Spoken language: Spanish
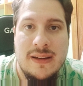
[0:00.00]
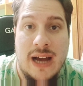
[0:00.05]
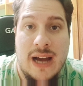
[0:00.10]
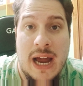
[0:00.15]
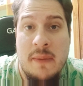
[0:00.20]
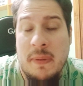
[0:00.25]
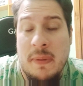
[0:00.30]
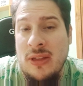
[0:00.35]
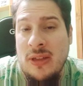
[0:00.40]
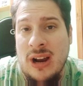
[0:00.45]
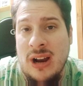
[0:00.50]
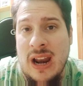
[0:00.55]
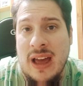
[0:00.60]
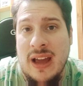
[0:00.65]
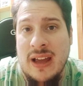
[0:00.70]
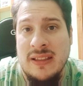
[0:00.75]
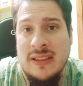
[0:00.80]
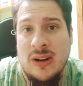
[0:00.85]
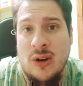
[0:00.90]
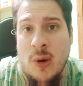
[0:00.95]
Hay pedido que la
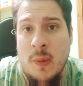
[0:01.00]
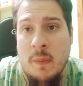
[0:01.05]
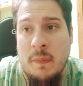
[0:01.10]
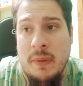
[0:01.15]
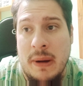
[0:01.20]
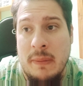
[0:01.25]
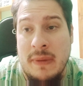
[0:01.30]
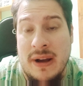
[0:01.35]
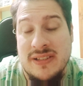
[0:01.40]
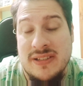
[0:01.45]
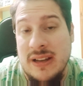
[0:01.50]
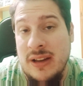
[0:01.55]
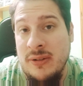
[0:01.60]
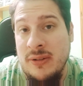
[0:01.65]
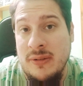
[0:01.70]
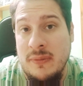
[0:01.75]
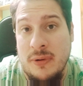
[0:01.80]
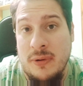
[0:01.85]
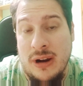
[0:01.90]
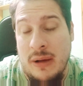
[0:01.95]
gente lo compre en masa,
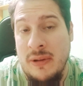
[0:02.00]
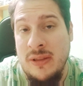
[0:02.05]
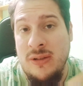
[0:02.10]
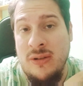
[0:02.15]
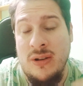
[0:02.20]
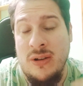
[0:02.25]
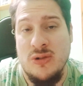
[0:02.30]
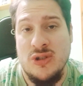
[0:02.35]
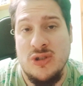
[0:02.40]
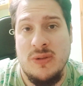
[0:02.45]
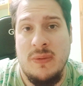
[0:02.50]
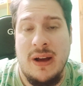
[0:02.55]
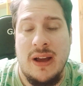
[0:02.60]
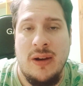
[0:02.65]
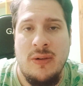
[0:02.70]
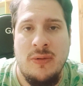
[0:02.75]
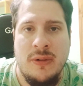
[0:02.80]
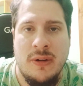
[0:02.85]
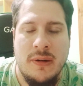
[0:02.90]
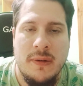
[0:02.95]
¿no? Porque ha vendido incluso más
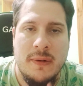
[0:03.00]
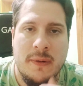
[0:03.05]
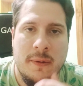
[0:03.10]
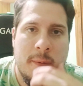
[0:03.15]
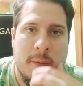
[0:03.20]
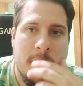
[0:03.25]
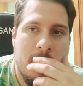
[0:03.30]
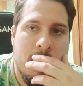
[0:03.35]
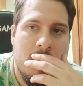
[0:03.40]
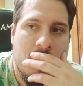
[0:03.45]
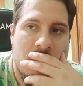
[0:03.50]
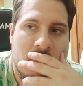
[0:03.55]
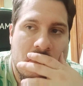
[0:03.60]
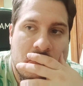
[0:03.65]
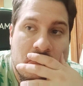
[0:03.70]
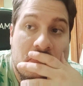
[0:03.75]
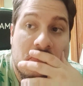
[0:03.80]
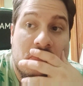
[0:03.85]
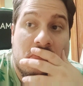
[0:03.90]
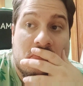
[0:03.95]
que uno.
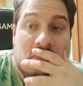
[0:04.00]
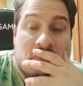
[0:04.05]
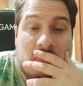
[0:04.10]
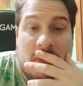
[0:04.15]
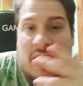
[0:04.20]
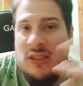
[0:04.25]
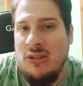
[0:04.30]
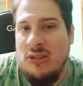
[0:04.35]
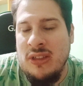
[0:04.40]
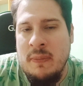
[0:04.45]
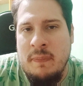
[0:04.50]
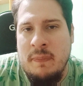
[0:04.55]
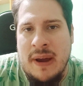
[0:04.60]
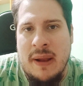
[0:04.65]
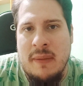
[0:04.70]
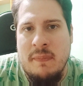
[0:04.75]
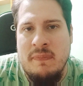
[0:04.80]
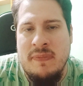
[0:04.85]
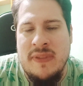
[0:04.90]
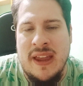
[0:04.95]
Entonces,
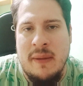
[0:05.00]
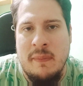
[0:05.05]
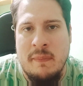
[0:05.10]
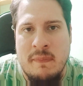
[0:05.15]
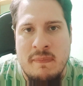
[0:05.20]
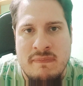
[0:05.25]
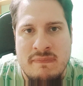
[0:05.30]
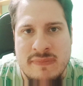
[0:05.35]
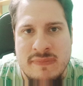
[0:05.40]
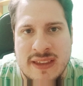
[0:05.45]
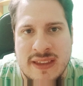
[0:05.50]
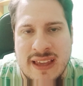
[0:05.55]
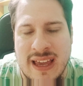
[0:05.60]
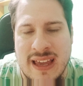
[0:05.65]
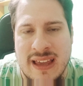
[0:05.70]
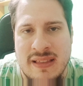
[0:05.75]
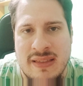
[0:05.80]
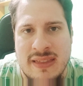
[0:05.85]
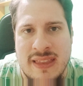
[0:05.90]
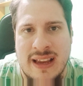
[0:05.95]
¿de, mm,
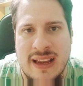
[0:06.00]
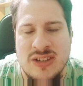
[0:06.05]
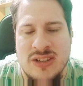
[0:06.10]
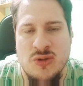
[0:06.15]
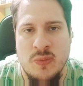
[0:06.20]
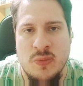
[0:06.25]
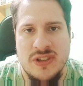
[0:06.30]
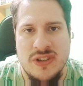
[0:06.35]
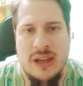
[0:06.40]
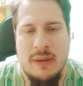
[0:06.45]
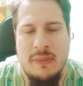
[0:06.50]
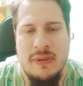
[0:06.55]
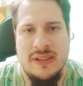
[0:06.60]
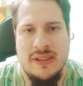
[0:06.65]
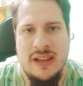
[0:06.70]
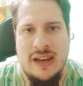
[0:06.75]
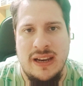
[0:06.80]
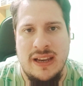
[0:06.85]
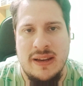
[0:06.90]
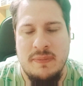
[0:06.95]
de qué
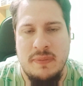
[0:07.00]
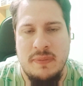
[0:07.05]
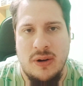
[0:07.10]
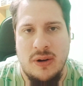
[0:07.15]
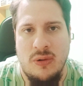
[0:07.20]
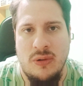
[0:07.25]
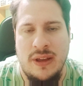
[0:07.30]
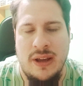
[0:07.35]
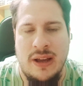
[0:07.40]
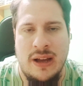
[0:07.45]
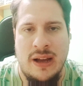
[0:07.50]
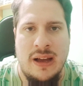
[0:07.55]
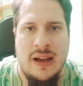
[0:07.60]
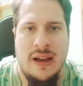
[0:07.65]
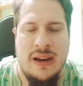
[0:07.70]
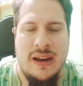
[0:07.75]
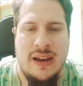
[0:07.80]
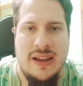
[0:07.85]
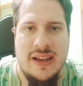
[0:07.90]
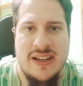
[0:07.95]
supuestamente les
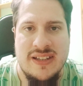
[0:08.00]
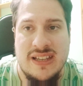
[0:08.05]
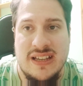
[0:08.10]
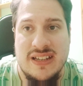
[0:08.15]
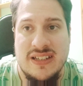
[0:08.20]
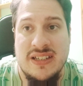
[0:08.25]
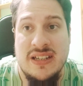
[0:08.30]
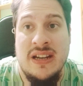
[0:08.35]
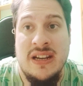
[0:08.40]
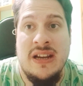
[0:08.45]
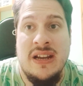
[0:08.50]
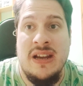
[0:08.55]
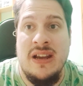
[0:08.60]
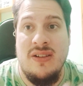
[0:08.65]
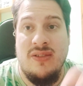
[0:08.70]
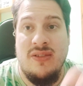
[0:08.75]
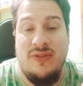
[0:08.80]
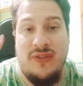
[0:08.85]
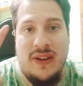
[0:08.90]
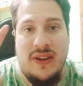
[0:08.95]
perjudica estas
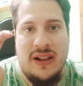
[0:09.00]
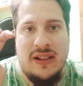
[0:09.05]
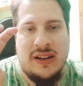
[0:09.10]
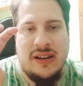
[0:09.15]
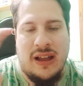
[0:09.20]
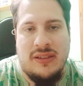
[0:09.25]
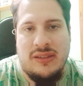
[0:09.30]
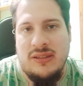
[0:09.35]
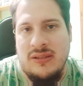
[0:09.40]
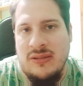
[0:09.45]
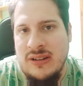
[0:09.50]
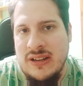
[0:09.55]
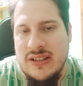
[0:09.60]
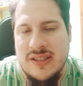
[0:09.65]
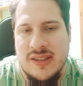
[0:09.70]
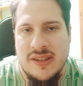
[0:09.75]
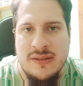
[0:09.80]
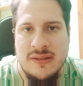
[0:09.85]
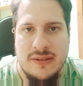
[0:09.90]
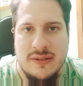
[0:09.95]

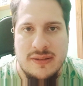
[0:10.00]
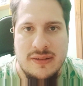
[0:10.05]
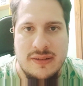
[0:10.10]
filtraciones, tío?